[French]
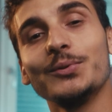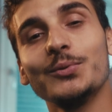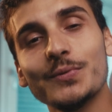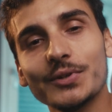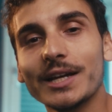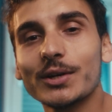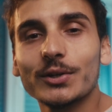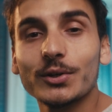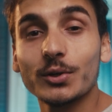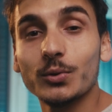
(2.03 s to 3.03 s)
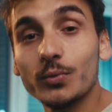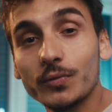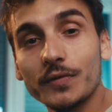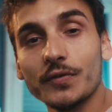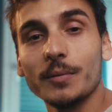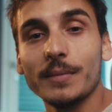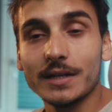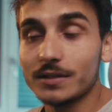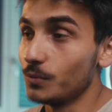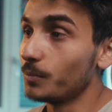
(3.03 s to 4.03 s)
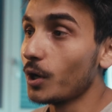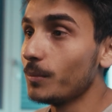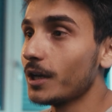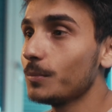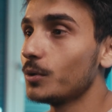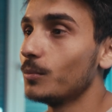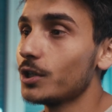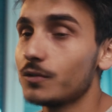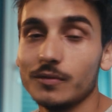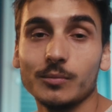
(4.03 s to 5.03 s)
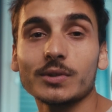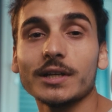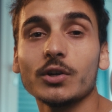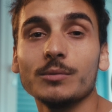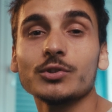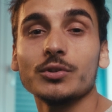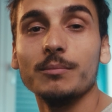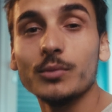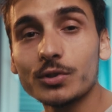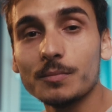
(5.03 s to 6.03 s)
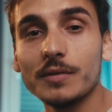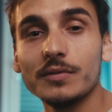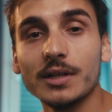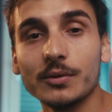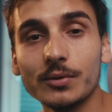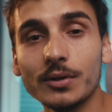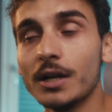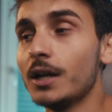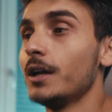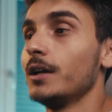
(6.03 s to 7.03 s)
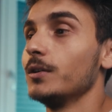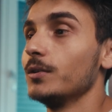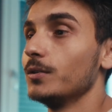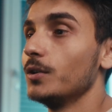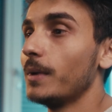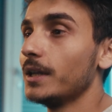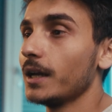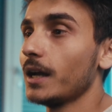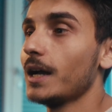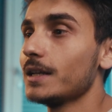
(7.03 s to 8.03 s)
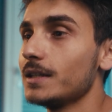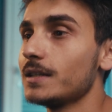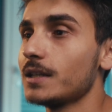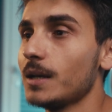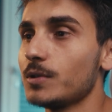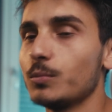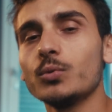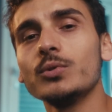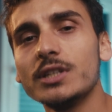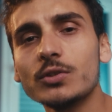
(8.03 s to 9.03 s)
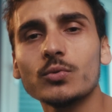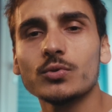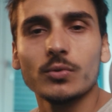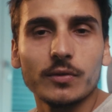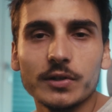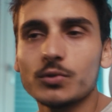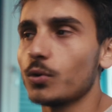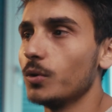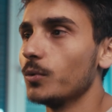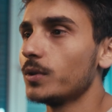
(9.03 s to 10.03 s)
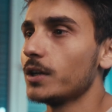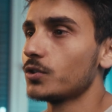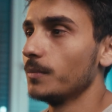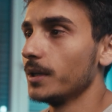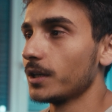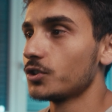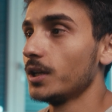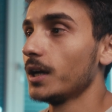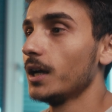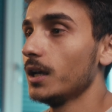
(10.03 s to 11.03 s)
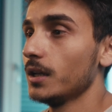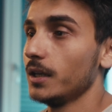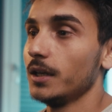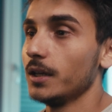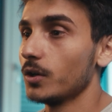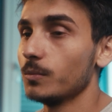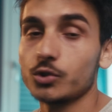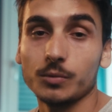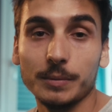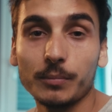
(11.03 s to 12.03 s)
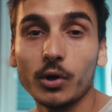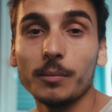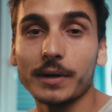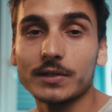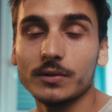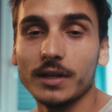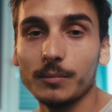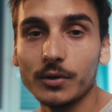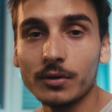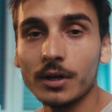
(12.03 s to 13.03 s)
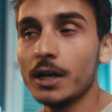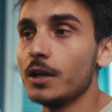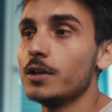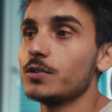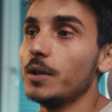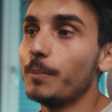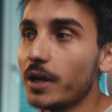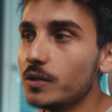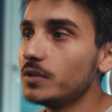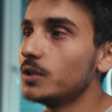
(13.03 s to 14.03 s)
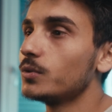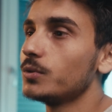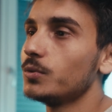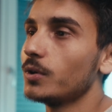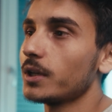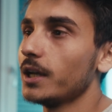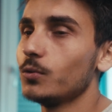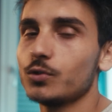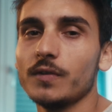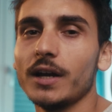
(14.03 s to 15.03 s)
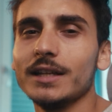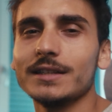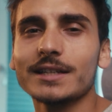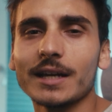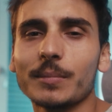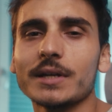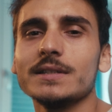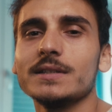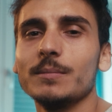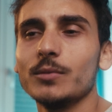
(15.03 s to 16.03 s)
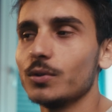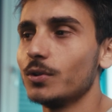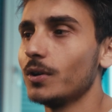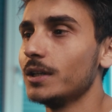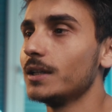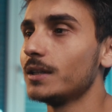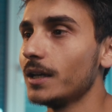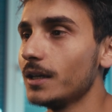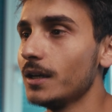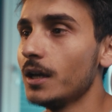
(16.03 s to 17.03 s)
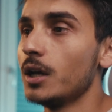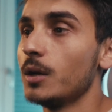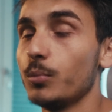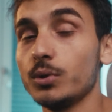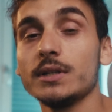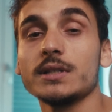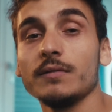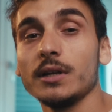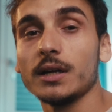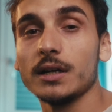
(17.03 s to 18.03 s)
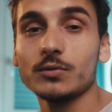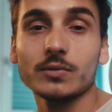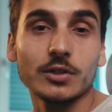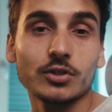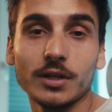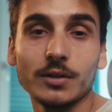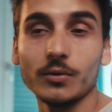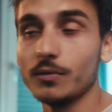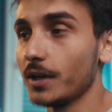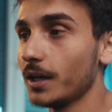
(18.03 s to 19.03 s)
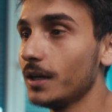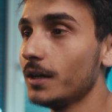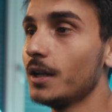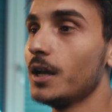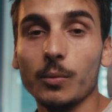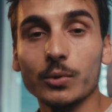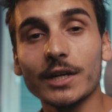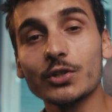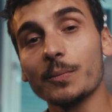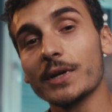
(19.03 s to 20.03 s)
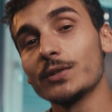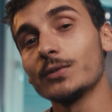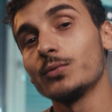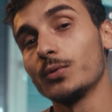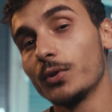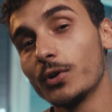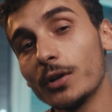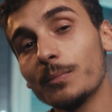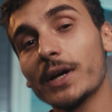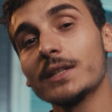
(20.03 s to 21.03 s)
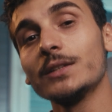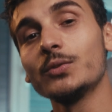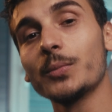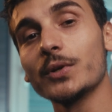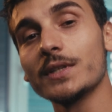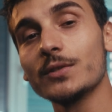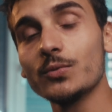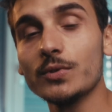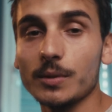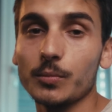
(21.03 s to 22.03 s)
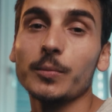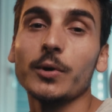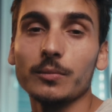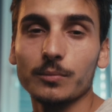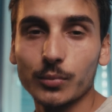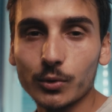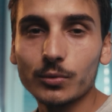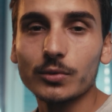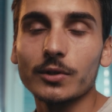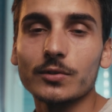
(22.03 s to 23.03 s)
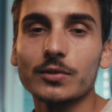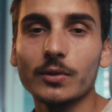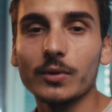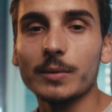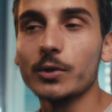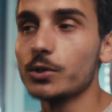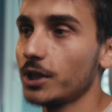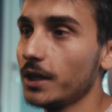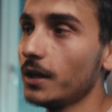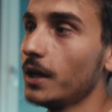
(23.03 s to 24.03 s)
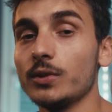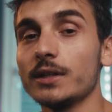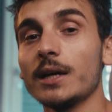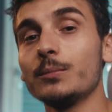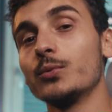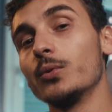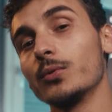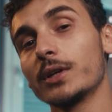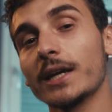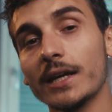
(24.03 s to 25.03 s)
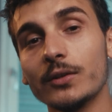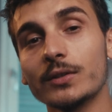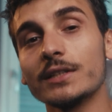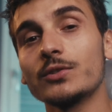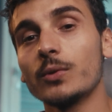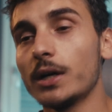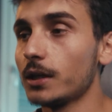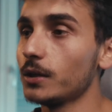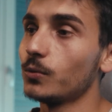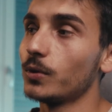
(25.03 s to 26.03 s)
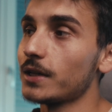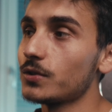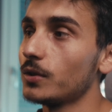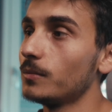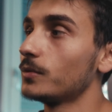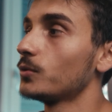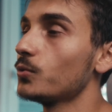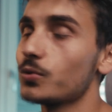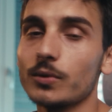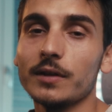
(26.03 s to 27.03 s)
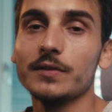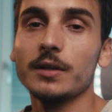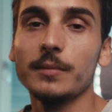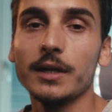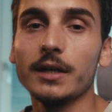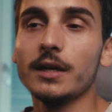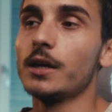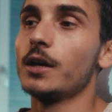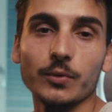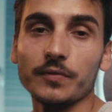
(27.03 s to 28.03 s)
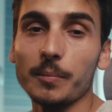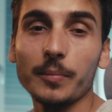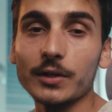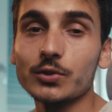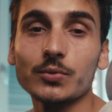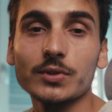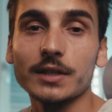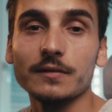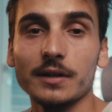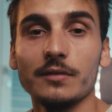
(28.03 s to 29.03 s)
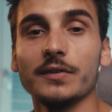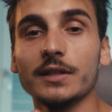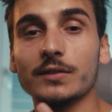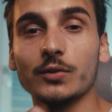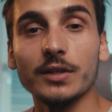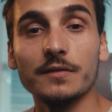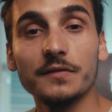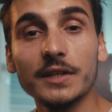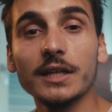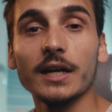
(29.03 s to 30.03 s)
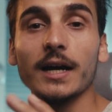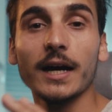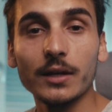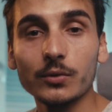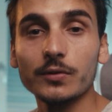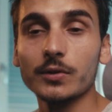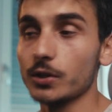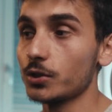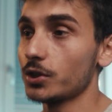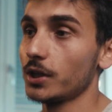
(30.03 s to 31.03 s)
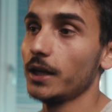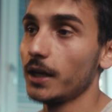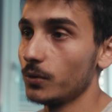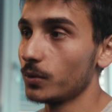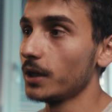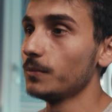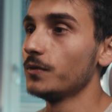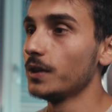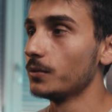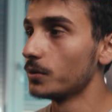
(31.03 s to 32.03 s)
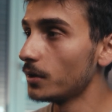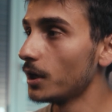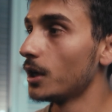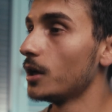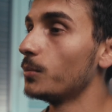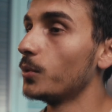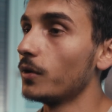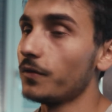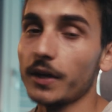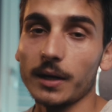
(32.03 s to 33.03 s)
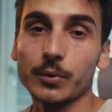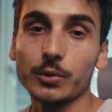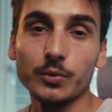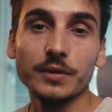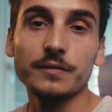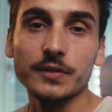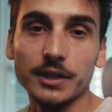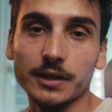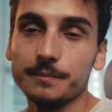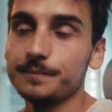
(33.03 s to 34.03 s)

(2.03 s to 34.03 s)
Nouveau décor, nouveau format. C'est une première pour moi. Je vais vous montrer comment je monte mes vidéos euh, de manière assez simple. C'est plutôt une discussion en fait sur le montage de manière générale et comment je m'y prends personnellement. Ce n'est pas une vidéo tutoriel où je vais aller très précisément dans les détails. Peut-être ça reviendra sur cette chaîne, on verra. Le montage représente une grande partie du processus et peut prendre beaucoup de temps selon les projets. C'est une étape où on crée notre histoire, où on assemble tout ce qu'on a filmé, où on fait plein de choses qui va en fait donner vie à nos rushs et à nos clips vidéo pour en faire un produit fini.